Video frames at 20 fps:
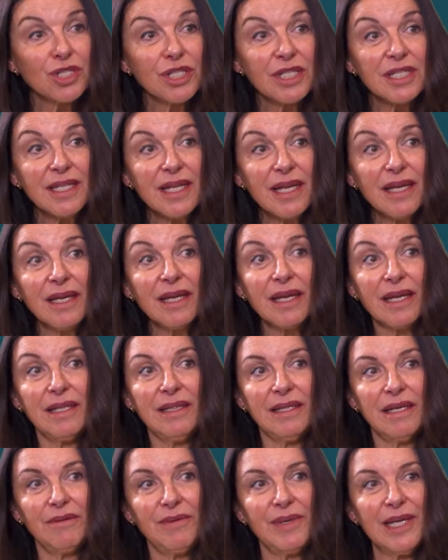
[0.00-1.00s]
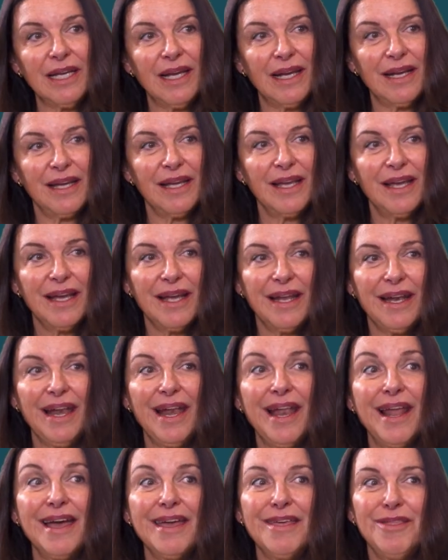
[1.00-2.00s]
sin que intervenga
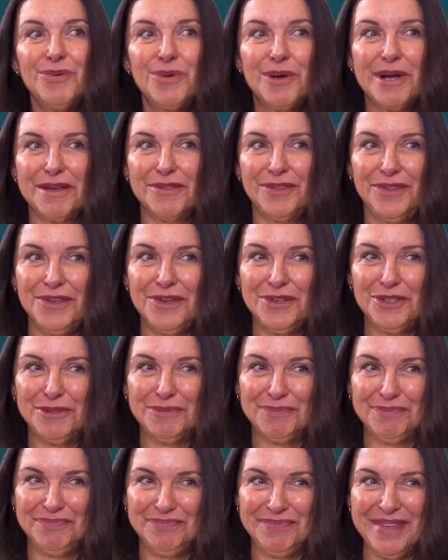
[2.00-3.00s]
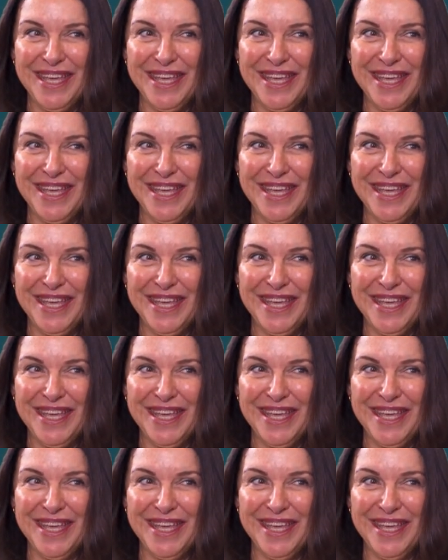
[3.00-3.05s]
la educación,